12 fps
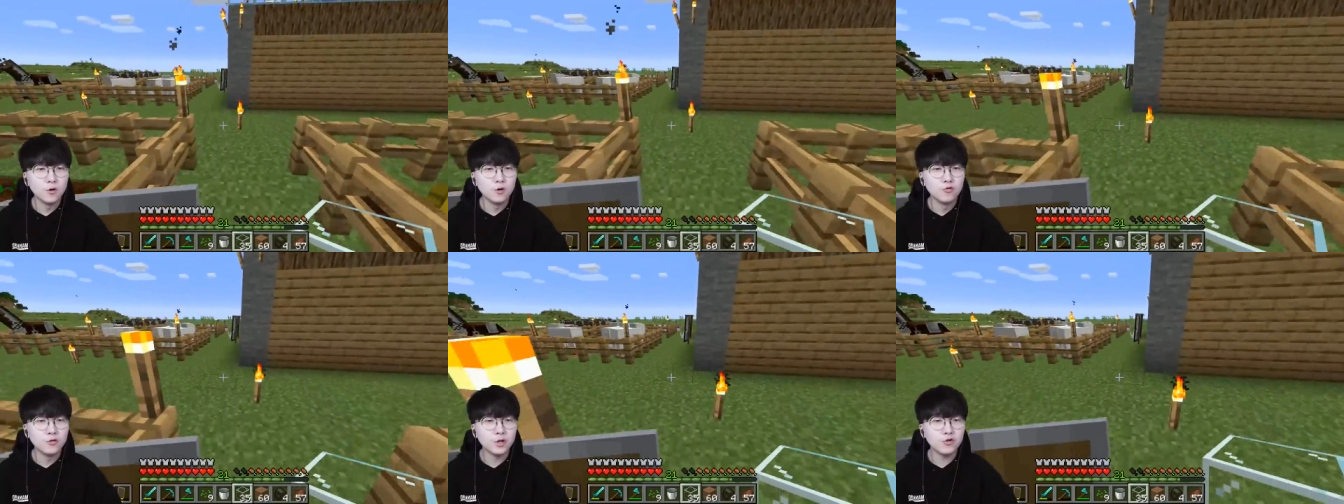
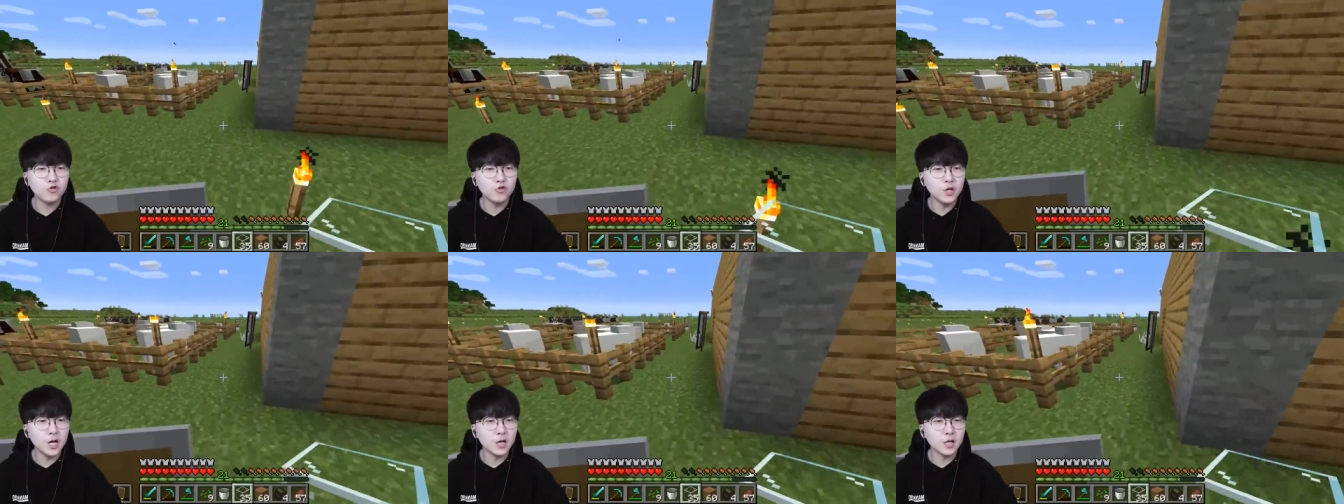우리
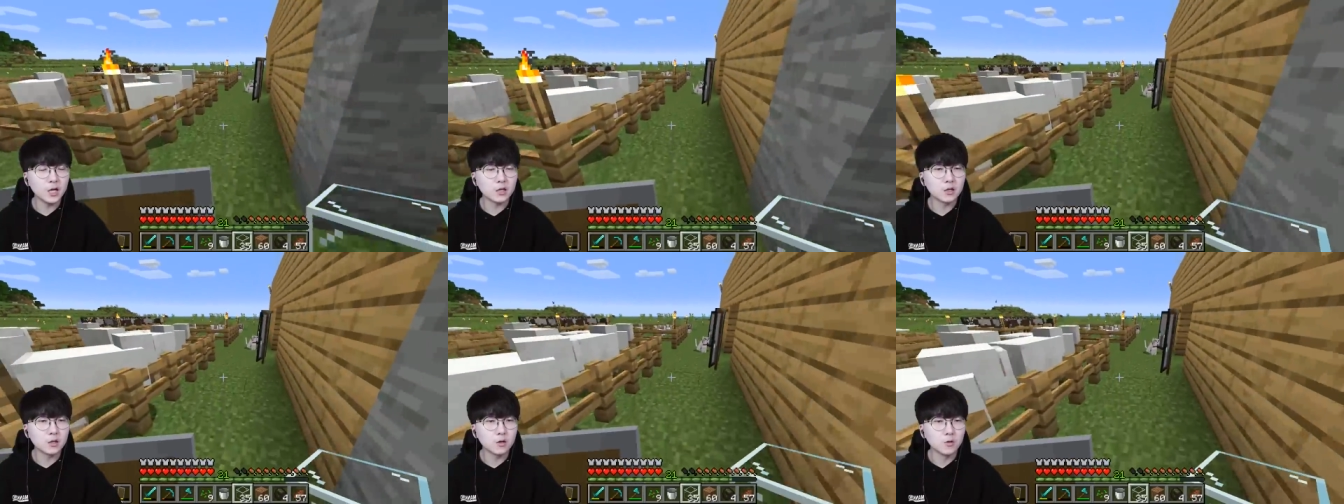휴냥이
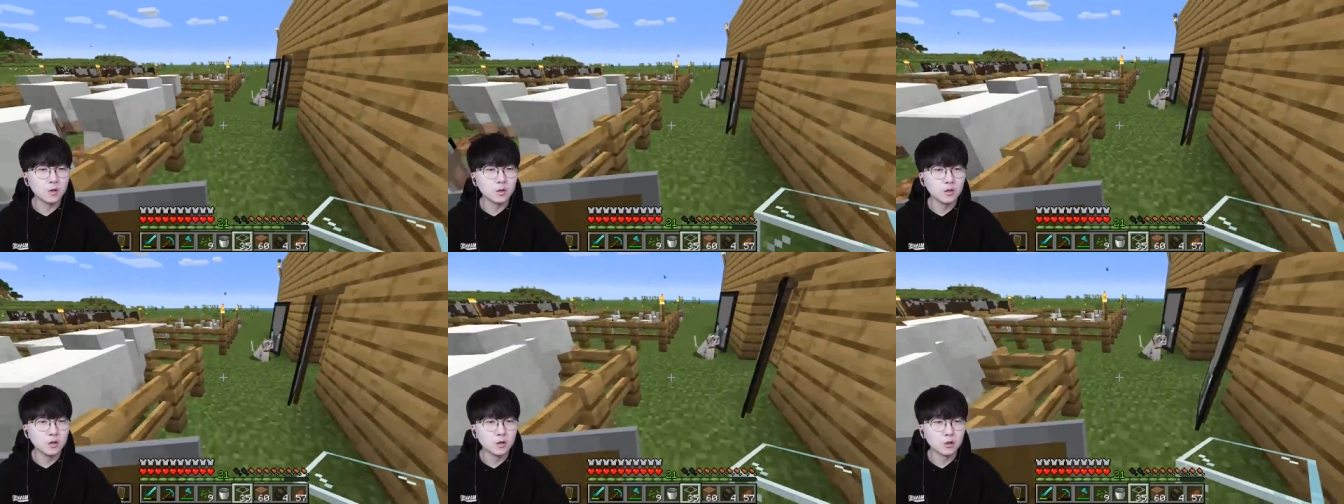같은
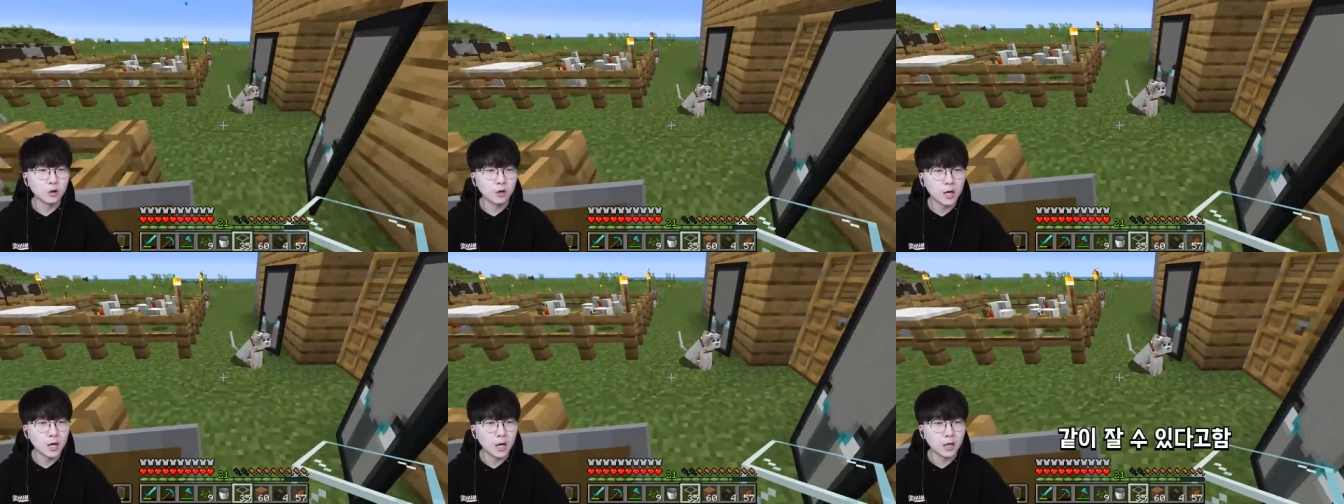경우에는
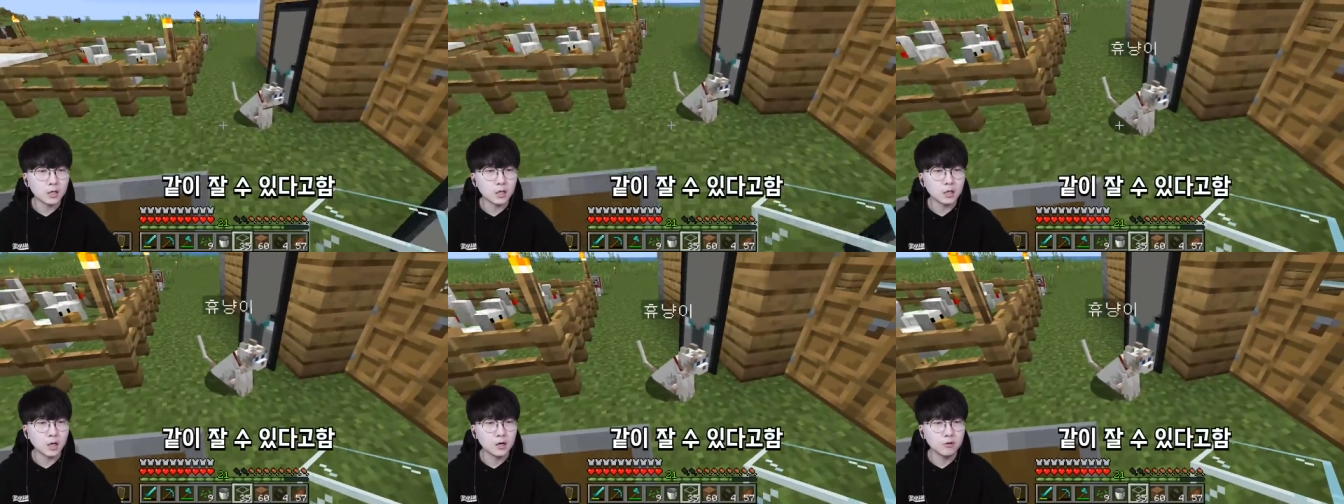저랑 같이
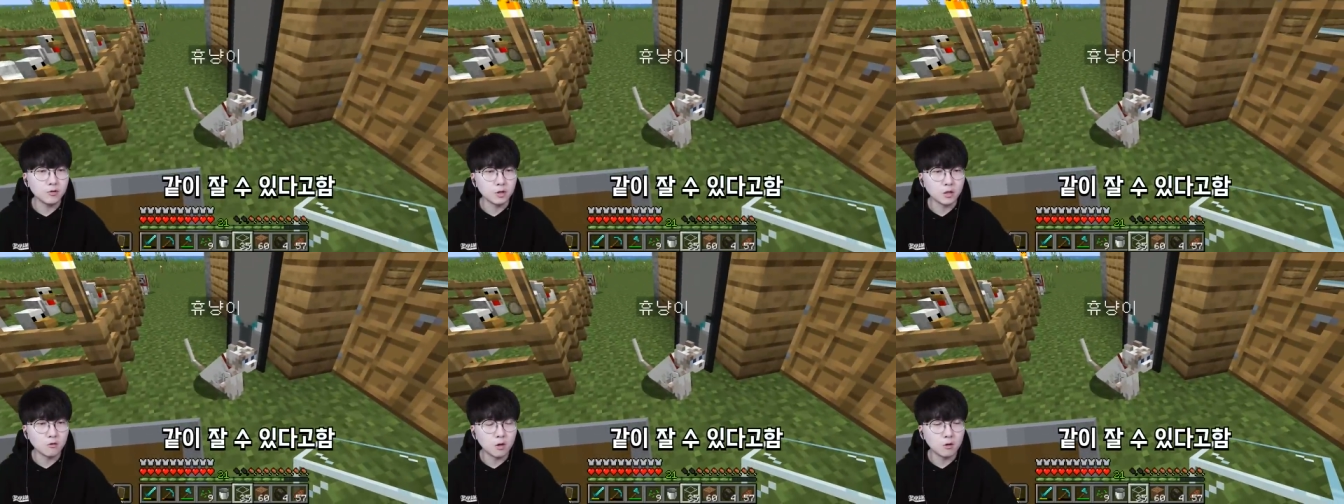잘 수
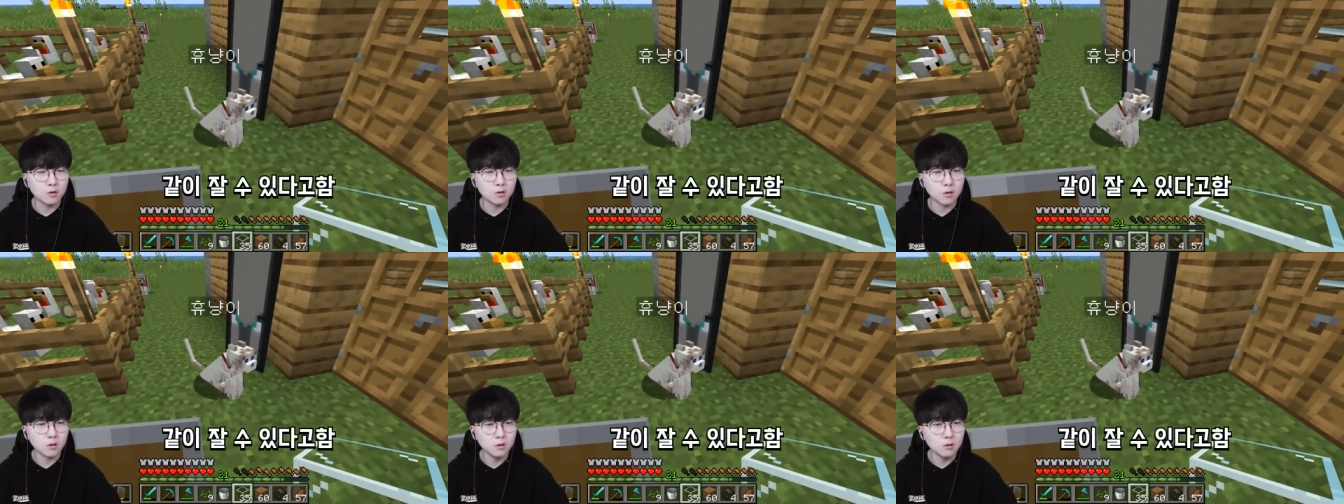있다고
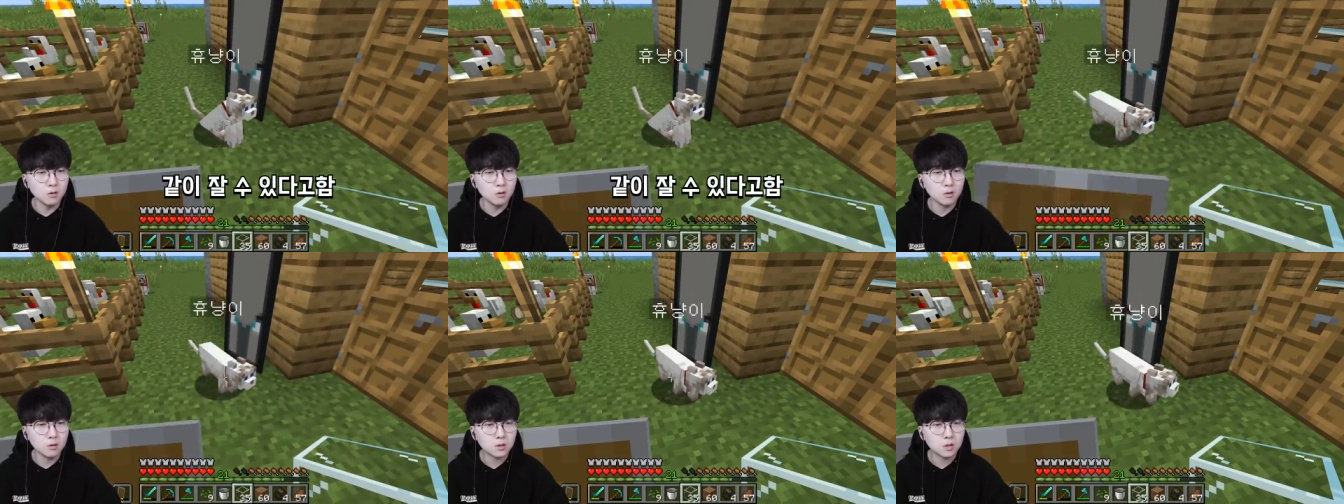하거든요
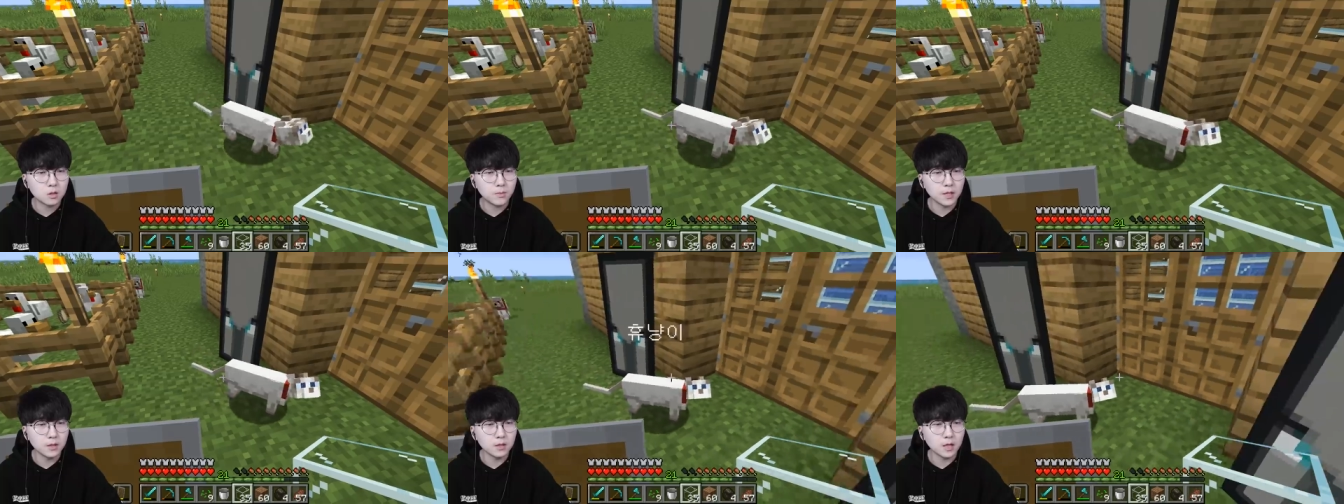
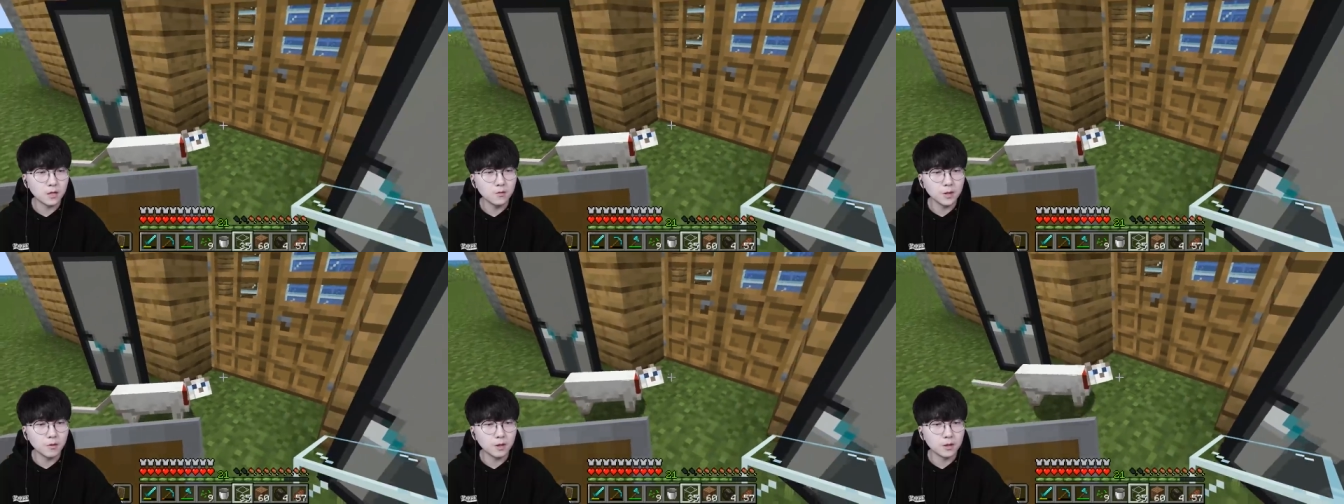집안에
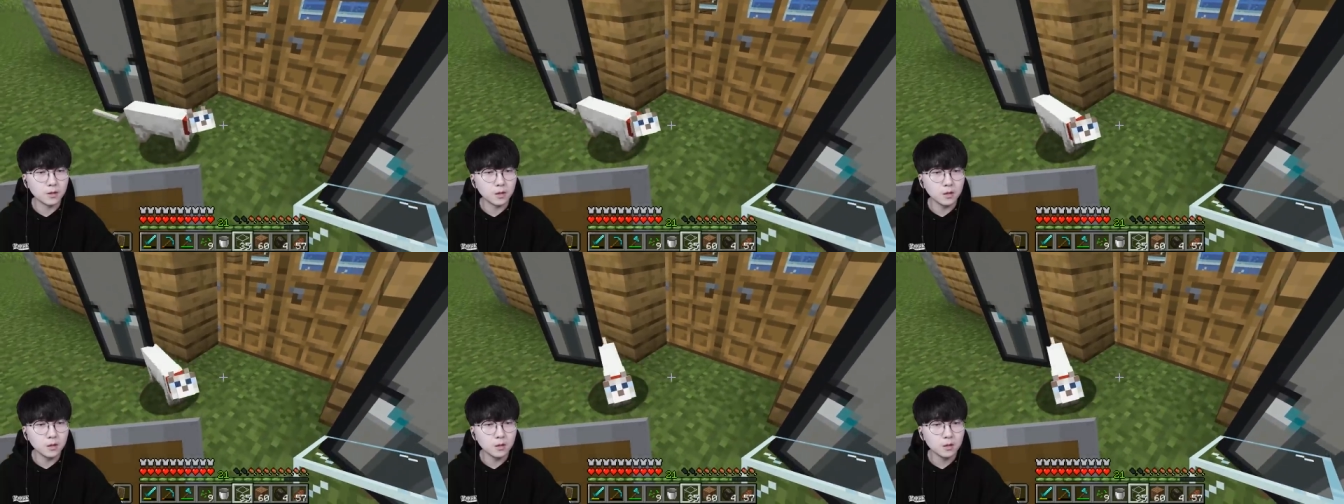따라온다고 하는데